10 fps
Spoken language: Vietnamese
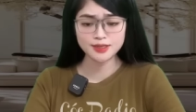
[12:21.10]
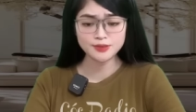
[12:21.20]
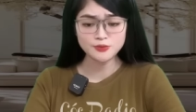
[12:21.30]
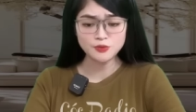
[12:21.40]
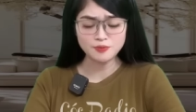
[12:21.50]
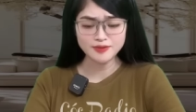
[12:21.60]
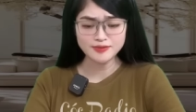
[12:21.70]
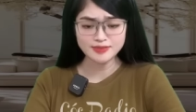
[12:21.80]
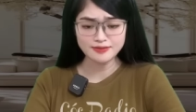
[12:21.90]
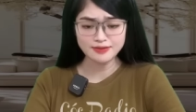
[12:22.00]
Đôi mắt
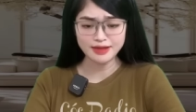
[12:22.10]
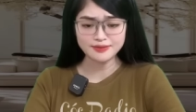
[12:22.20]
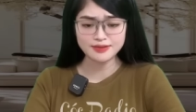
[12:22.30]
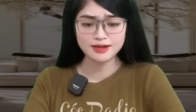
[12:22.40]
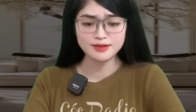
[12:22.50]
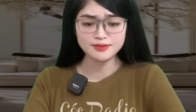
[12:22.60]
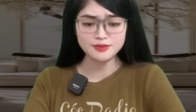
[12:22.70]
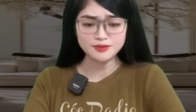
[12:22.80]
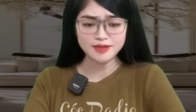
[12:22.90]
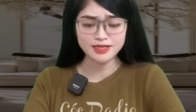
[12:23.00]
sắc lạnh,
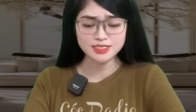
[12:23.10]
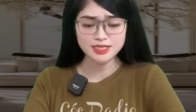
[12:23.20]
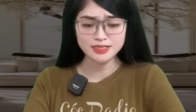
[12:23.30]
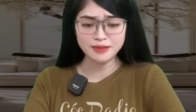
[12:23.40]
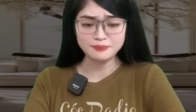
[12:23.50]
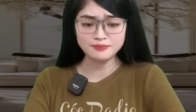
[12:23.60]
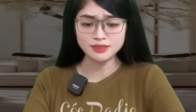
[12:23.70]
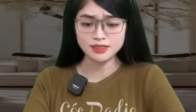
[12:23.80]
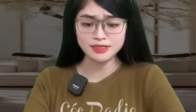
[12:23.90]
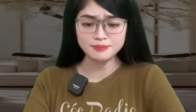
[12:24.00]
đường nét trên cằm
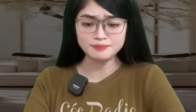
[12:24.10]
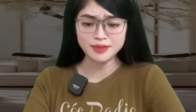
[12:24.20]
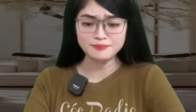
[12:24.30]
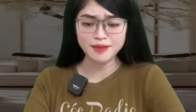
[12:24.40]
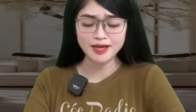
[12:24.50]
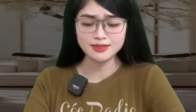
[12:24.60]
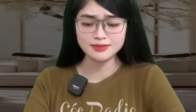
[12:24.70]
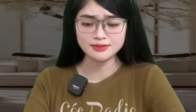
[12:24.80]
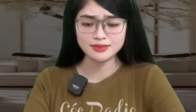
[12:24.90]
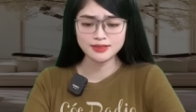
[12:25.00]
lại đầy mạnh mẽ.
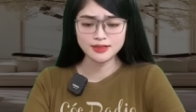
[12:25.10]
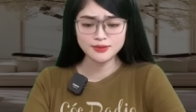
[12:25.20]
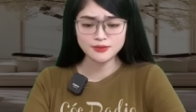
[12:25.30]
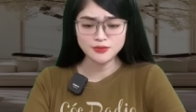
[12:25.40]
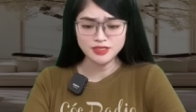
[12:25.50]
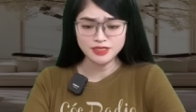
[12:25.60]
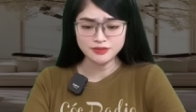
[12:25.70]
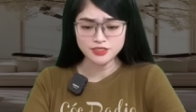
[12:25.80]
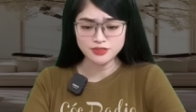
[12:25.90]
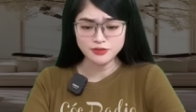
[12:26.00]
Tôi nhìn
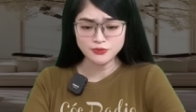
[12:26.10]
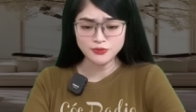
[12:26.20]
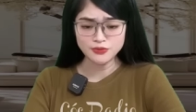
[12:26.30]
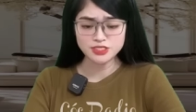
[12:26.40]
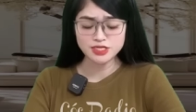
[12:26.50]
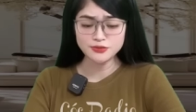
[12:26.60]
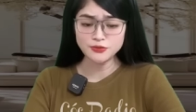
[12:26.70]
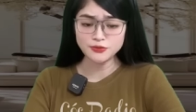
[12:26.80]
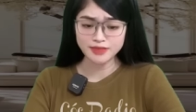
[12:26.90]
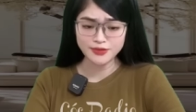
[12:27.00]
chiếc đồng hồ trên
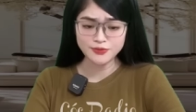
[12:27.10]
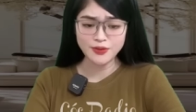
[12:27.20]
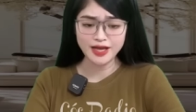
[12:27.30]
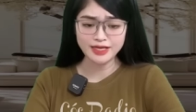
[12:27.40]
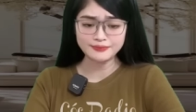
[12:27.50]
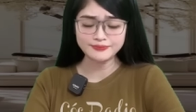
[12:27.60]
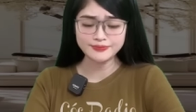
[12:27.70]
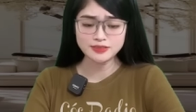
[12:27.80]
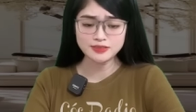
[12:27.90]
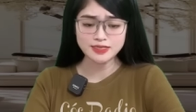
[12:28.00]
cổ tay của anh.
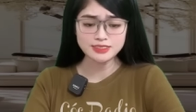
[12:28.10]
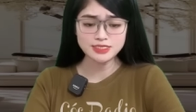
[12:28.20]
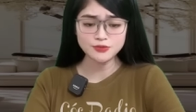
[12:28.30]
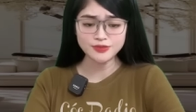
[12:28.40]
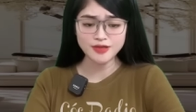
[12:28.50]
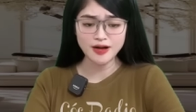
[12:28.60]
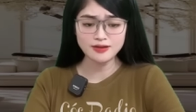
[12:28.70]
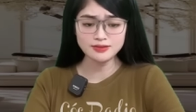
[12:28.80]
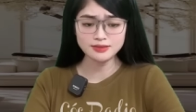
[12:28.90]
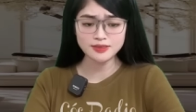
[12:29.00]
Giá trị của
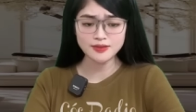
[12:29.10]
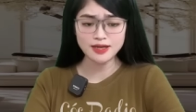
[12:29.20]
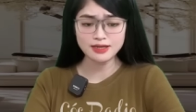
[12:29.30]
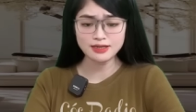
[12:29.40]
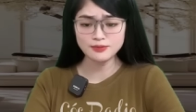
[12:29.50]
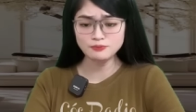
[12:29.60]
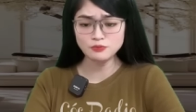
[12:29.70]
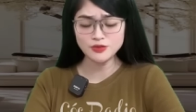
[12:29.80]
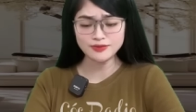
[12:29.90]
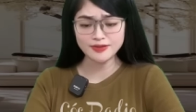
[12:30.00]
nó có lẽ
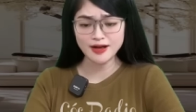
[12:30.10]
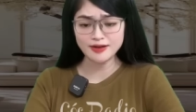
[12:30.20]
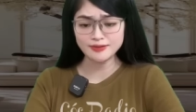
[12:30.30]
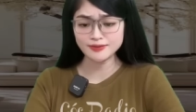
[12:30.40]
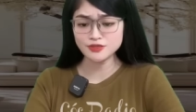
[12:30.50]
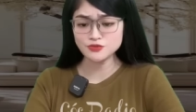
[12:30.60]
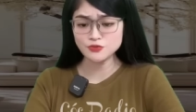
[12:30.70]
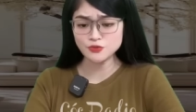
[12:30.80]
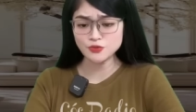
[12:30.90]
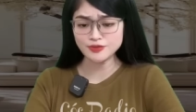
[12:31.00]
mua được cả cái
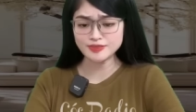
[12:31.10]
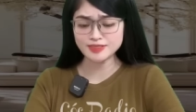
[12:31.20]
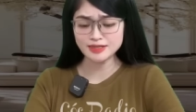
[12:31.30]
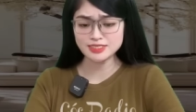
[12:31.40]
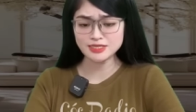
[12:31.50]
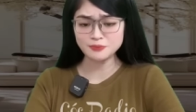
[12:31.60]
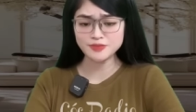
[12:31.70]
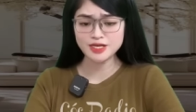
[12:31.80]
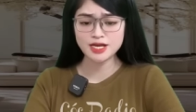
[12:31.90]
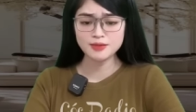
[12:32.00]
du thuyền sang trọng
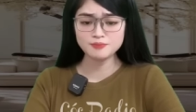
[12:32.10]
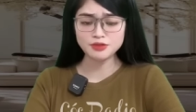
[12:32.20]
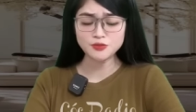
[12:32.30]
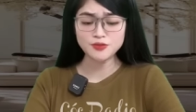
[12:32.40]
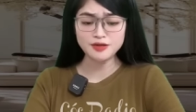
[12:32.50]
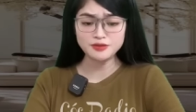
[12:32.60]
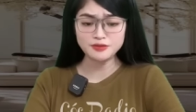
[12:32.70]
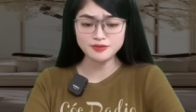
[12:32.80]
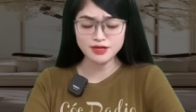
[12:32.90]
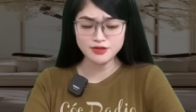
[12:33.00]
mà tôi đang
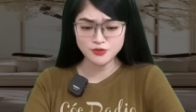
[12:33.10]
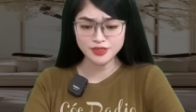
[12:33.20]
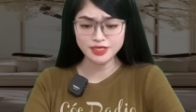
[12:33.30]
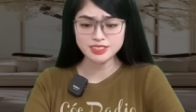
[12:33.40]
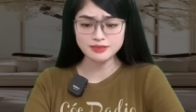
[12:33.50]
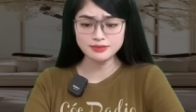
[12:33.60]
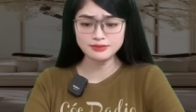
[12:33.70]
đứng đây luôn đấy chứ.